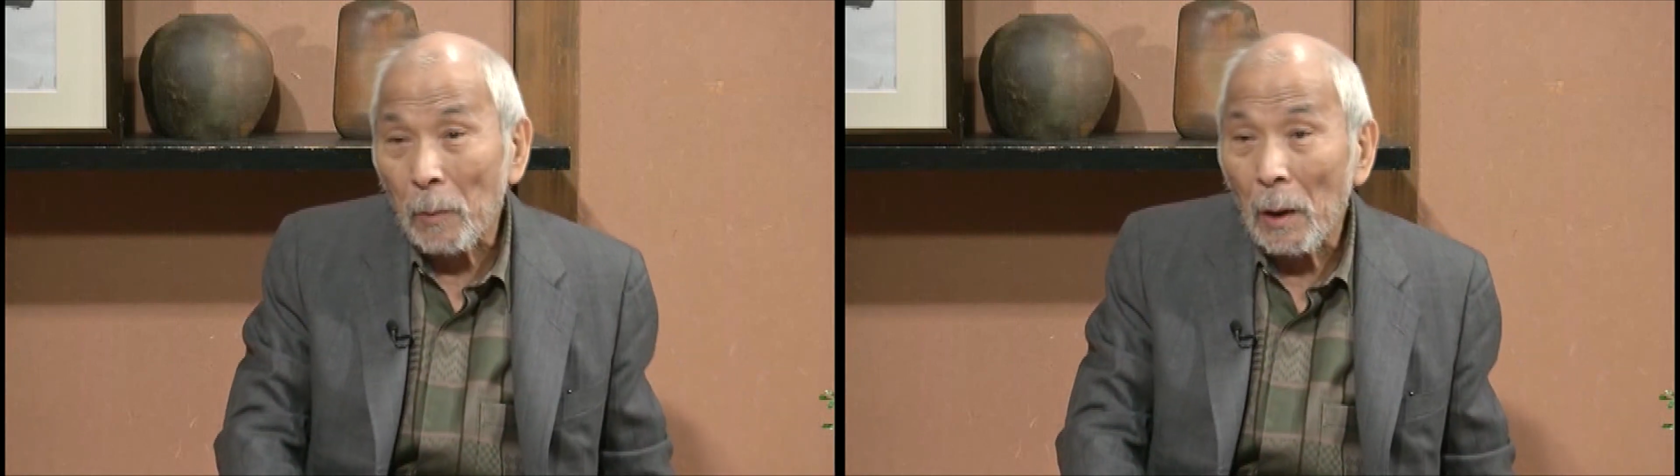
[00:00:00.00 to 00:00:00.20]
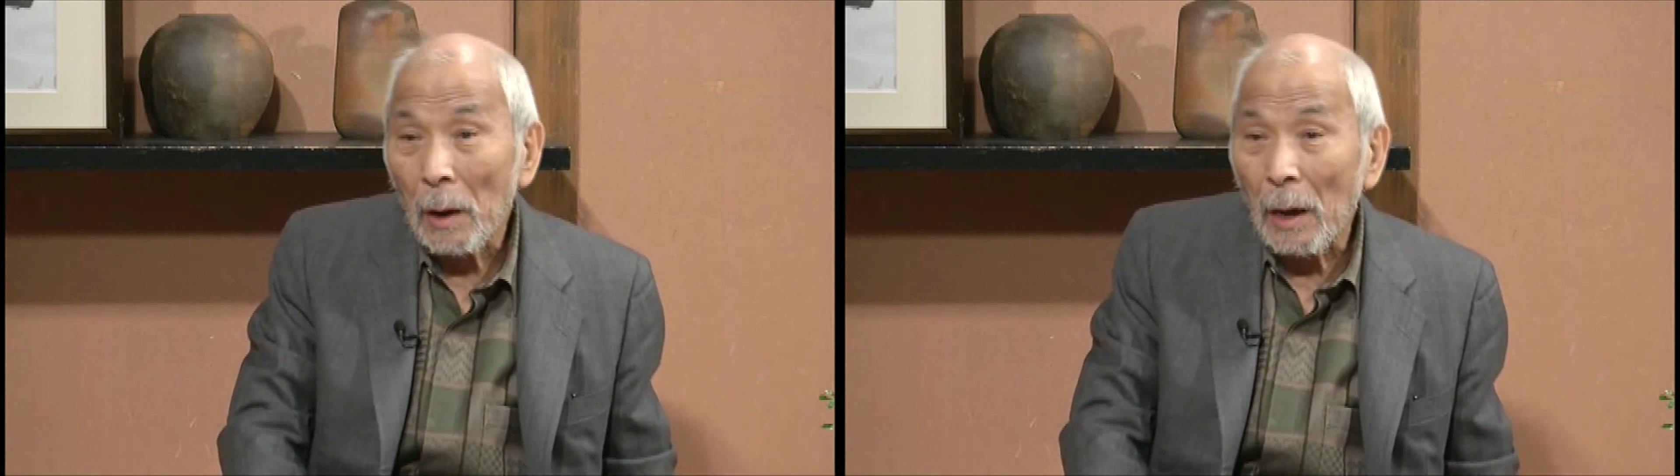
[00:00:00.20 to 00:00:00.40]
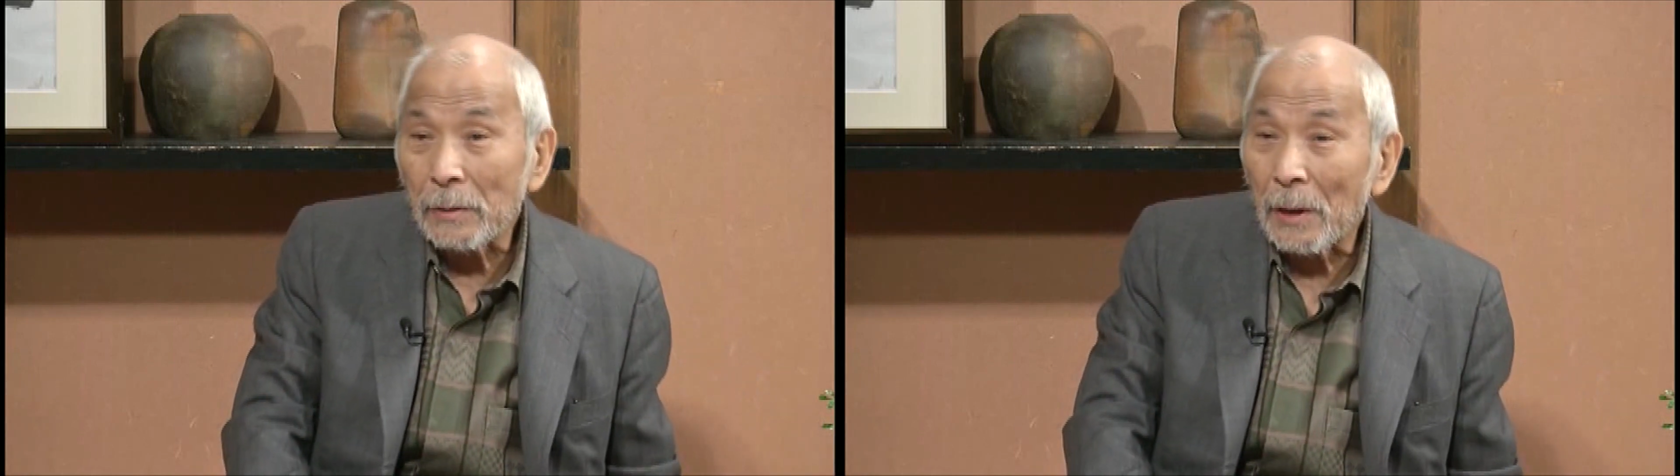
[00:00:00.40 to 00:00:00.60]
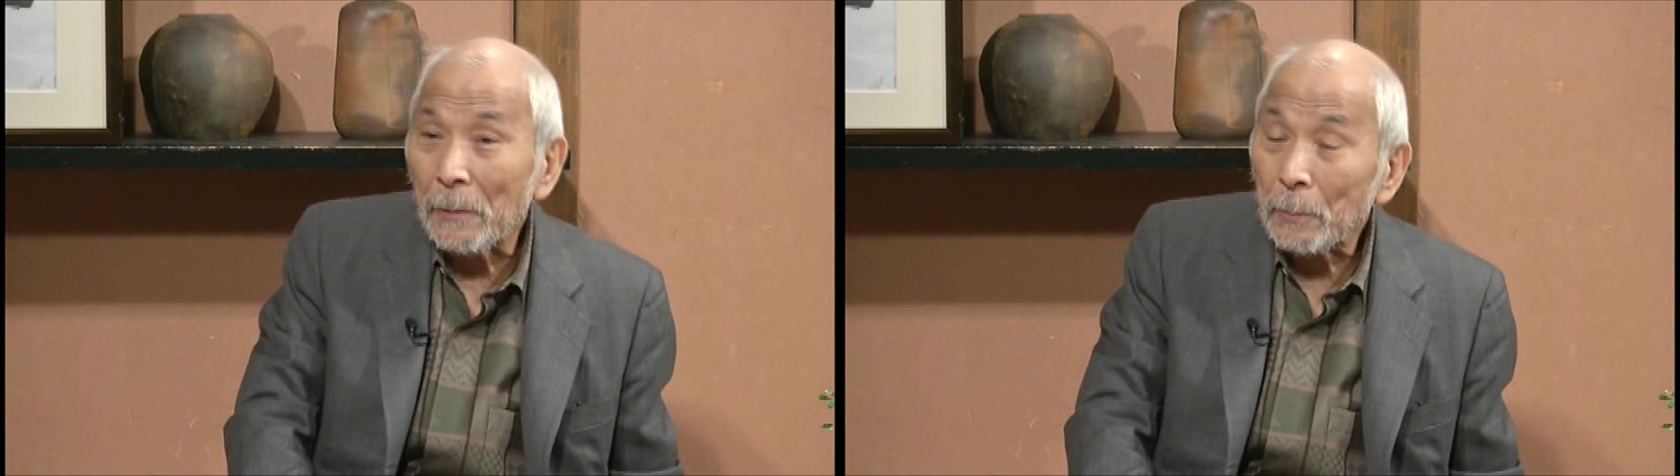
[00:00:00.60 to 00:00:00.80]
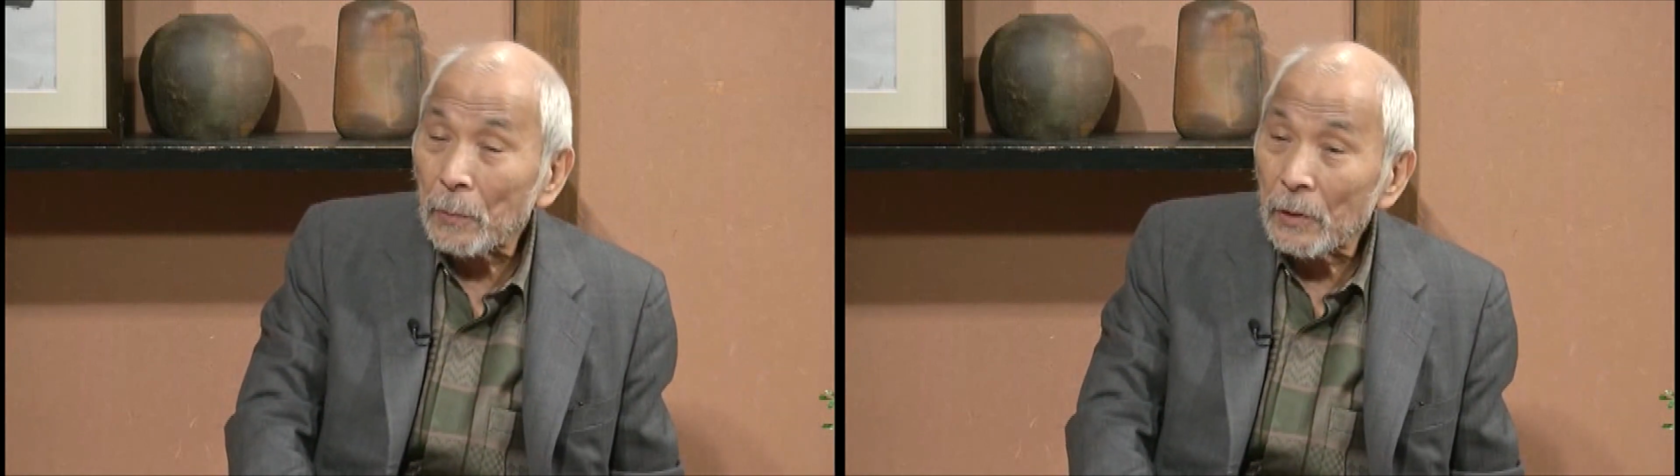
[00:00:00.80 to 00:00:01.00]
うん、はて
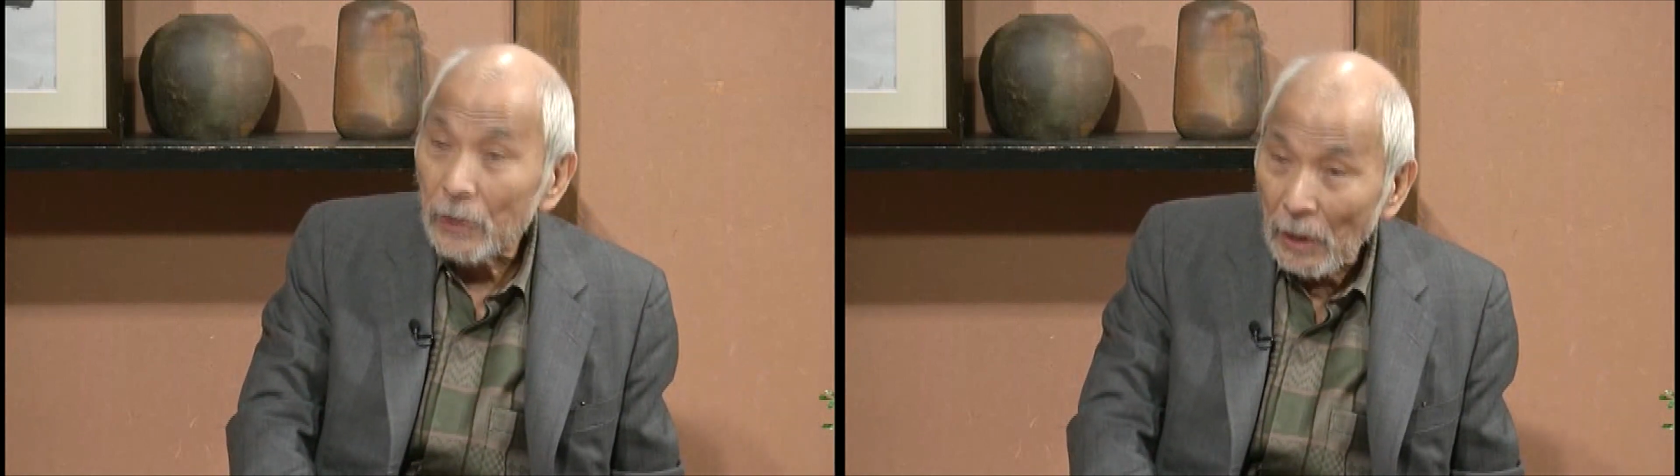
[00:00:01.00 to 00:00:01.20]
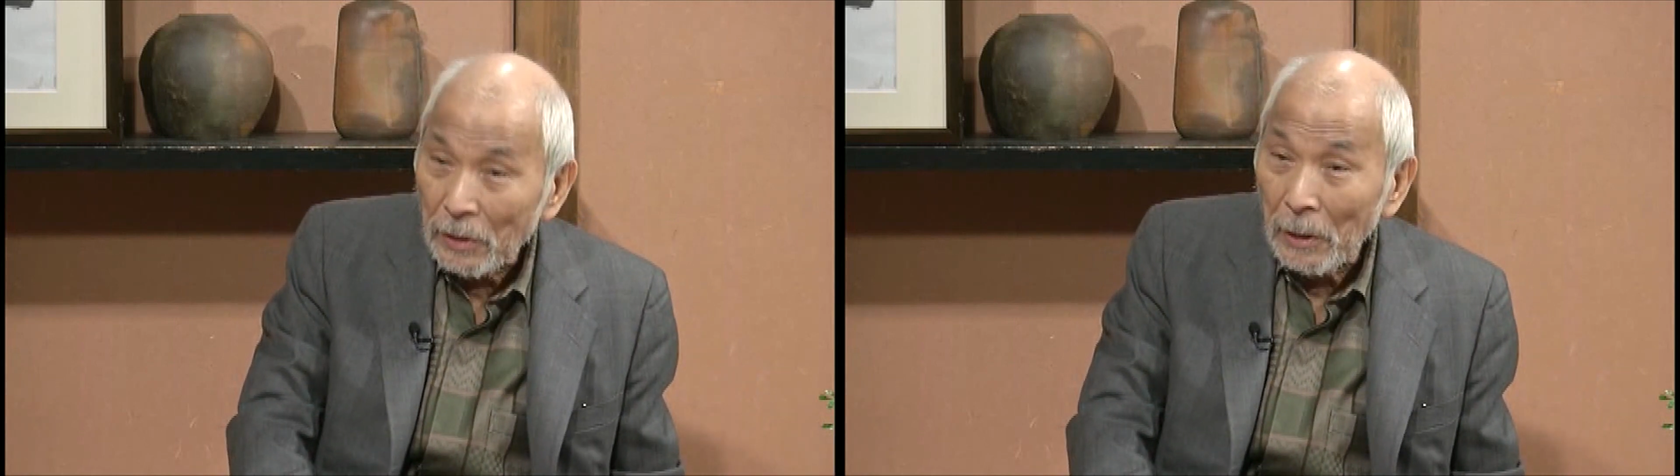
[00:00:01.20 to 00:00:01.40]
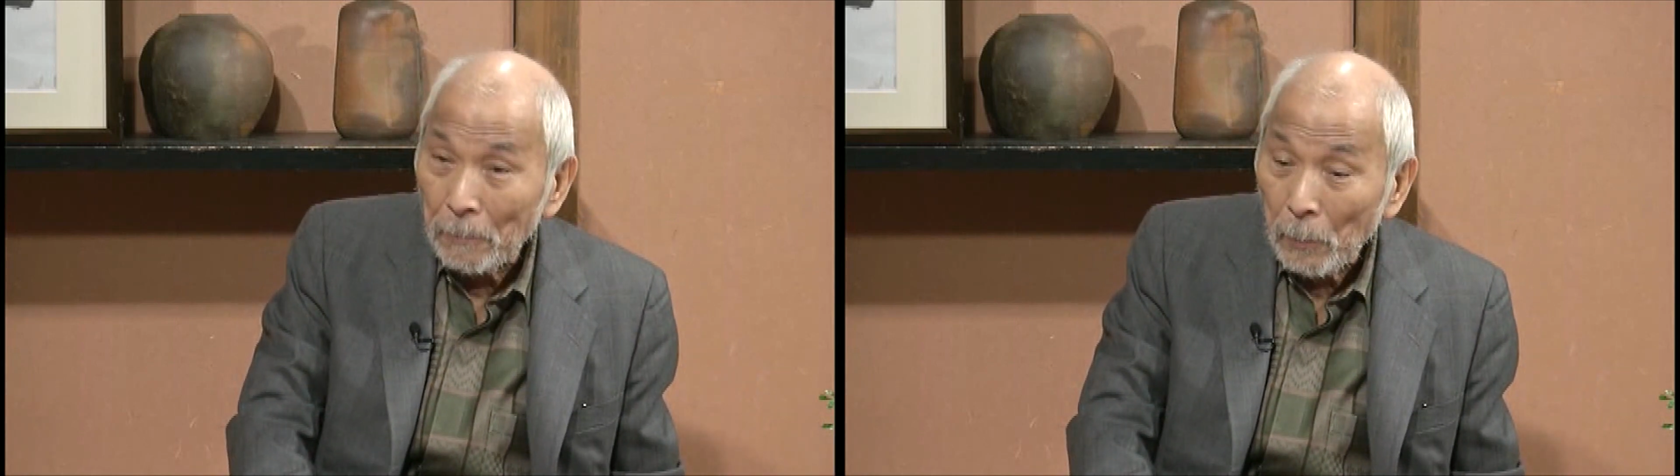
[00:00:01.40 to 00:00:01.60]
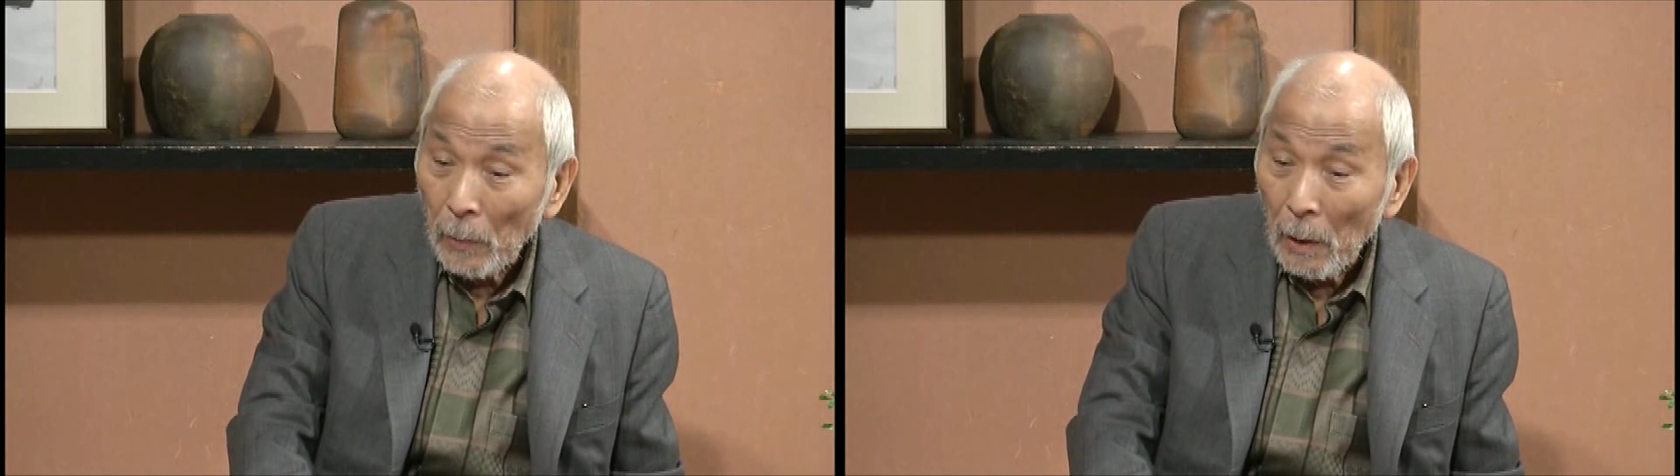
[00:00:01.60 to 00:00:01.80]
さて